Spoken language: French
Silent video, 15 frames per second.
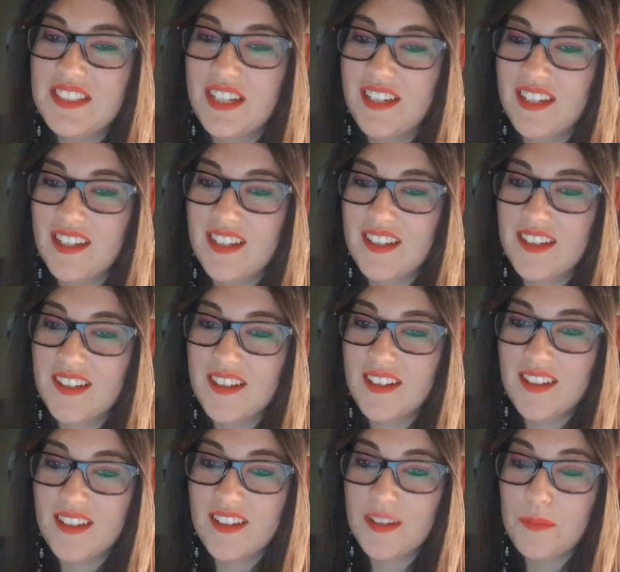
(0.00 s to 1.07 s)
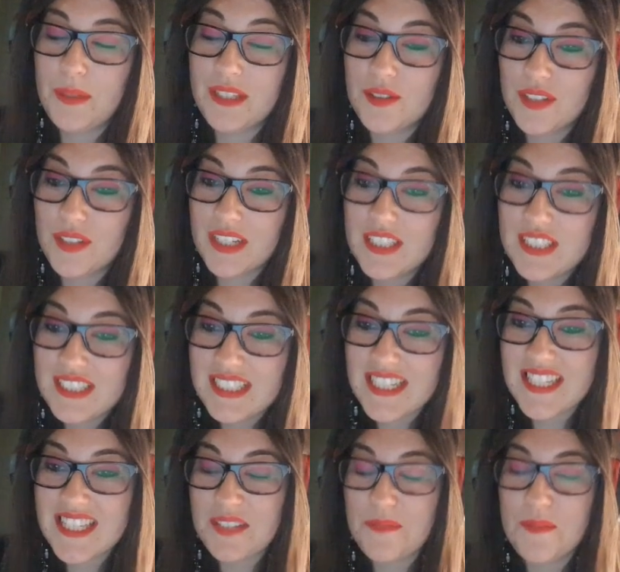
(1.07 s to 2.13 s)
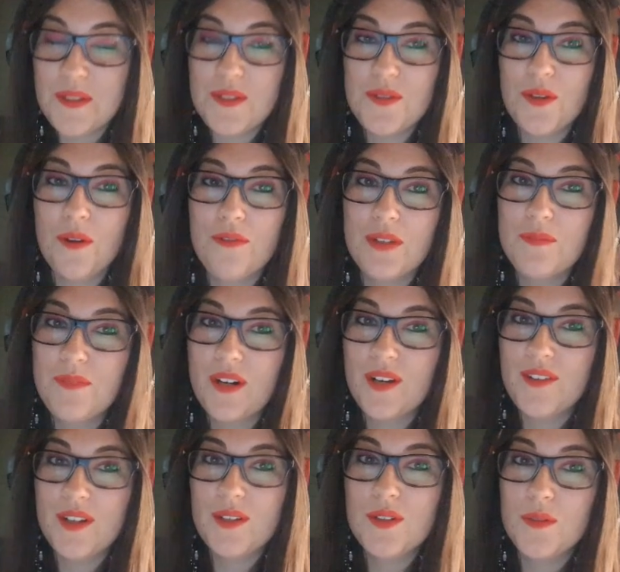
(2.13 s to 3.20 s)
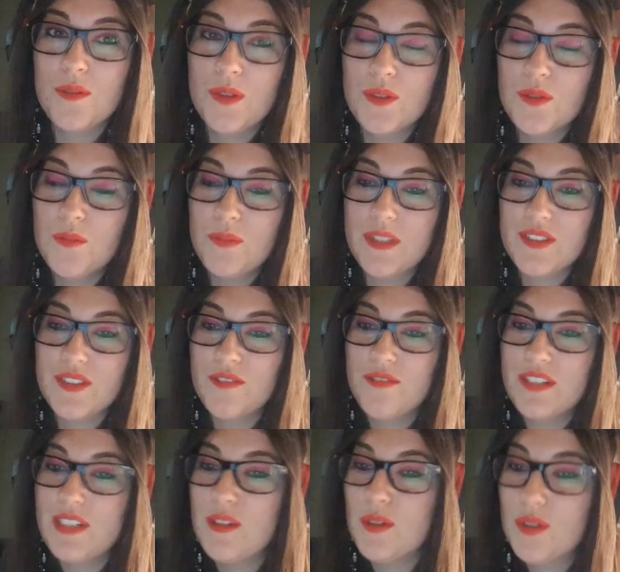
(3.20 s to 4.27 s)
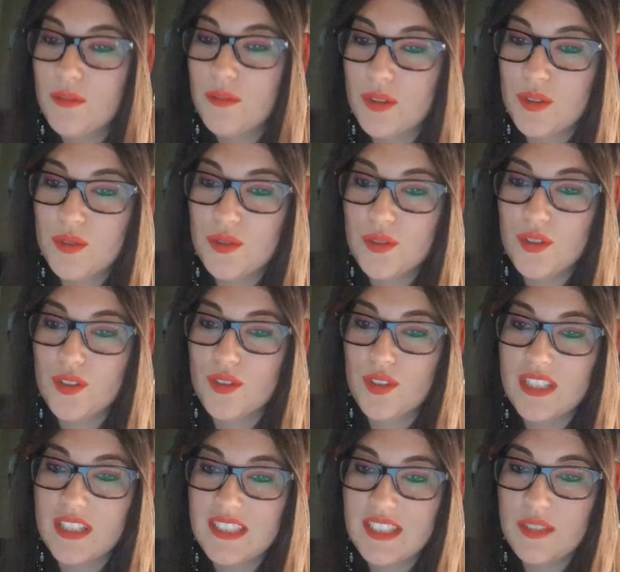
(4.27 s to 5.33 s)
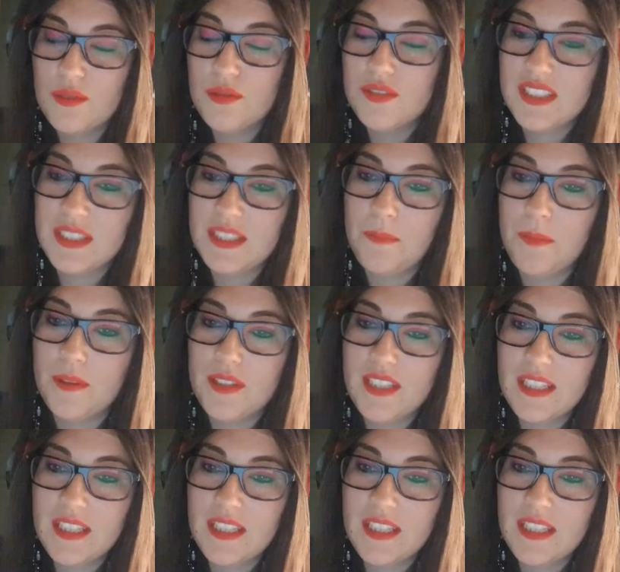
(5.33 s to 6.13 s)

de, bah, de réussir cette mission en fait pour avoir le commando parce qu'en fait le commando quand il y a des gus qui,